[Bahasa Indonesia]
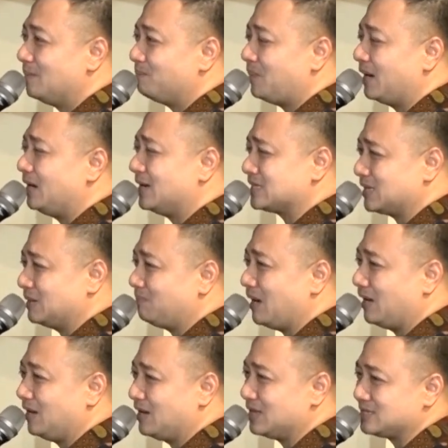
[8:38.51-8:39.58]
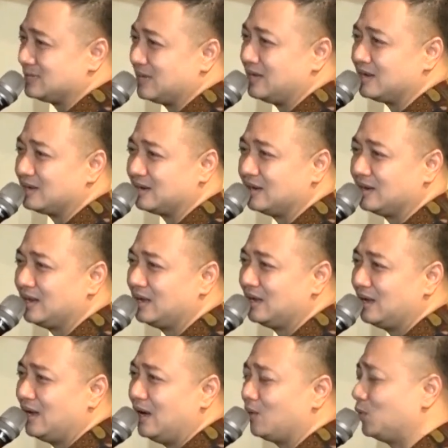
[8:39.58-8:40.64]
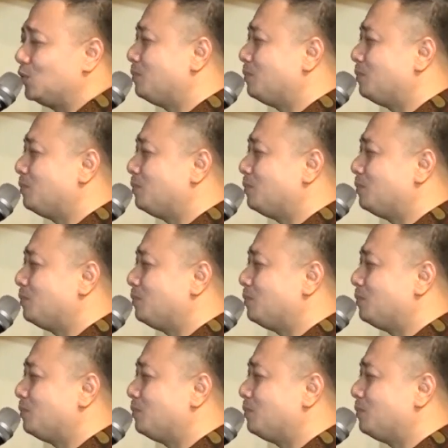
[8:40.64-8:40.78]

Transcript: panas kepanasan, aku